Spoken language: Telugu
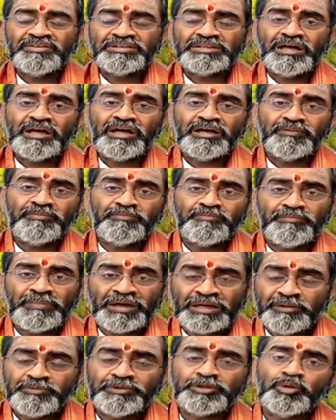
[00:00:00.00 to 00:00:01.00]
దేవతా
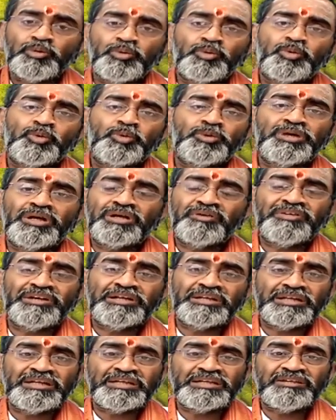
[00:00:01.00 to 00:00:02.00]
మహిమతో
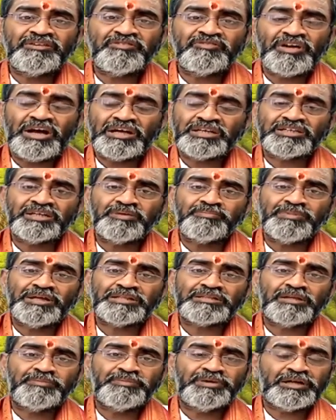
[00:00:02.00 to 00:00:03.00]
కూడినటువంటి
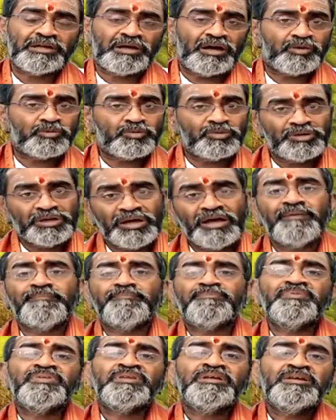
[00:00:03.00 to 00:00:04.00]
వాక్యం మాత్రమే
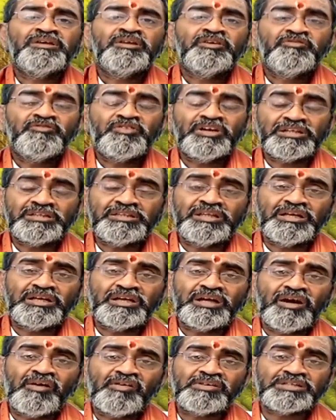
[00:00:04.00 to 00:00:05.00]
కాకుండా
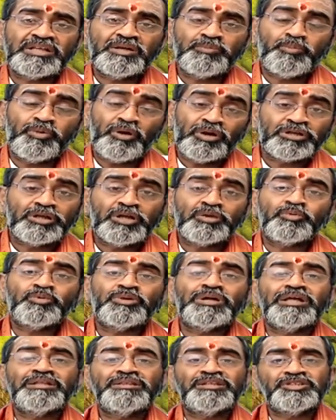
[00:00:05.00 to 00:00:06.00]
వ్యక్తికి కావలసిన
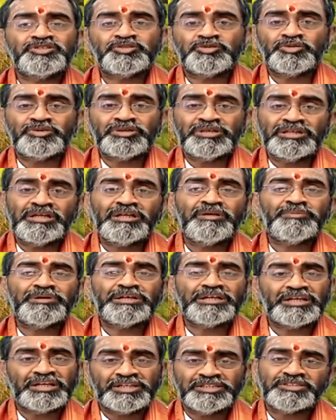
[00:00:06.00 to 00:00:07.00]
బోధను కూడా
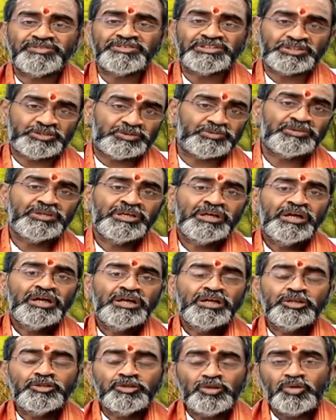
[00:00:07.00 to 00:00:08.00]
అందిస్తున్నదే అని మనం గ్రహించవచ్చు
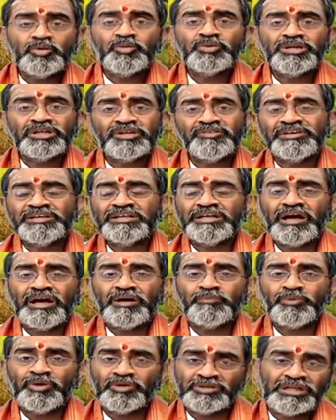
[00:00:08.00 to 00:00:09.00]
ఇందులో
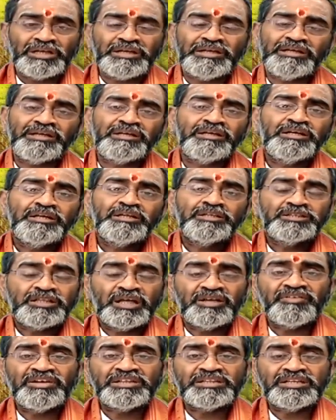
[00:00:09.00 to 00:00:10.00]
ఉన్నటువంటి ఆ బోధలే
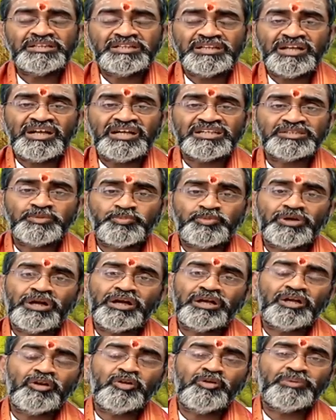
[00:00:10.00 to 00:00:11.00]
తర్వాత ఇతిహాస
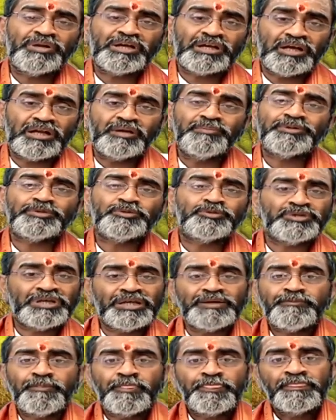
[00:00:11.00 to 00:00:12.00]
పురాణాల్లో మనకు
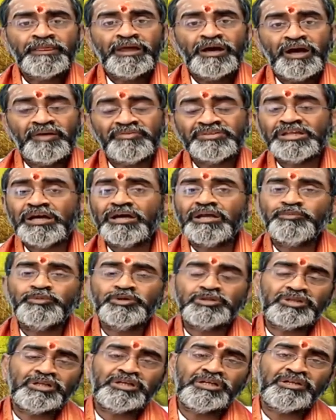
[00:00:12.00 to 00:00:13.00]
కనబడుతుంటాయి
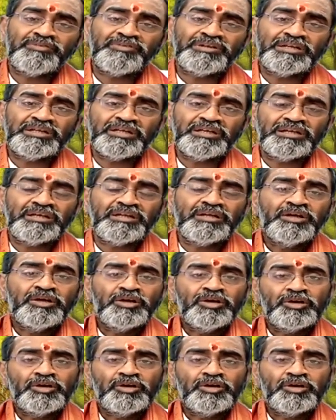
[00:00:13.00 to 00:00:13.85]
అవతారమూర్తి అనేటువంటి